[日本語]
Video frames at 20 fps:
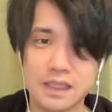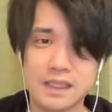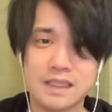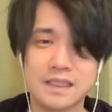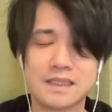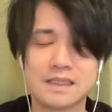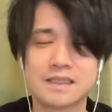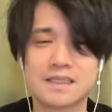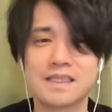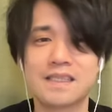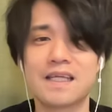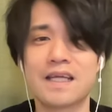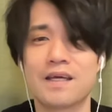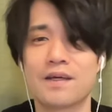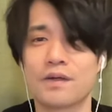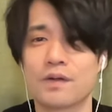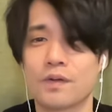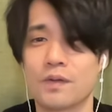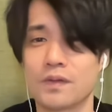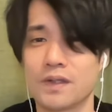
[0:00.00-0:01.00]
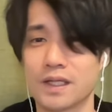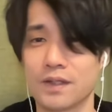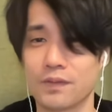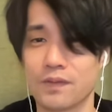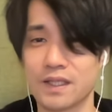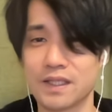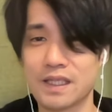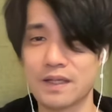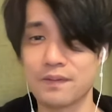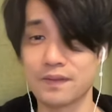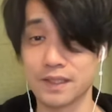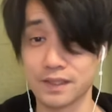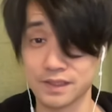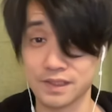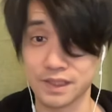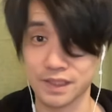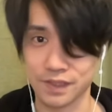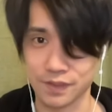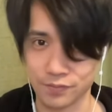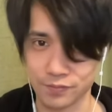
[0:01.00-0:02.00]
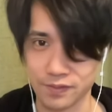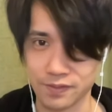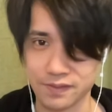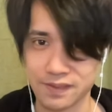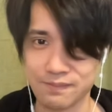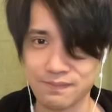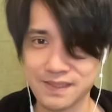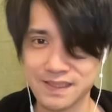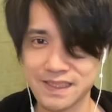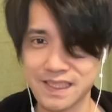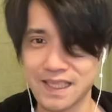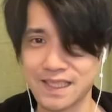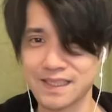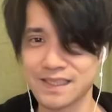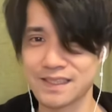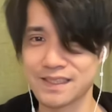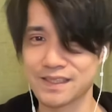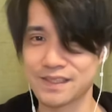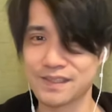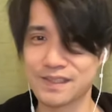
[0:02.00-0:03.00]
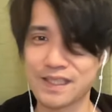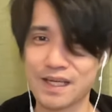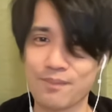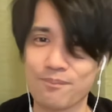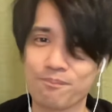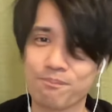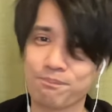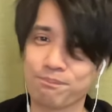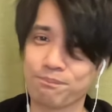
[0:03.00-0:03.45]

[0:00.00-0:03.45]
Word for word: それではね、今回のお相手は私、ゆうでございました。それでは、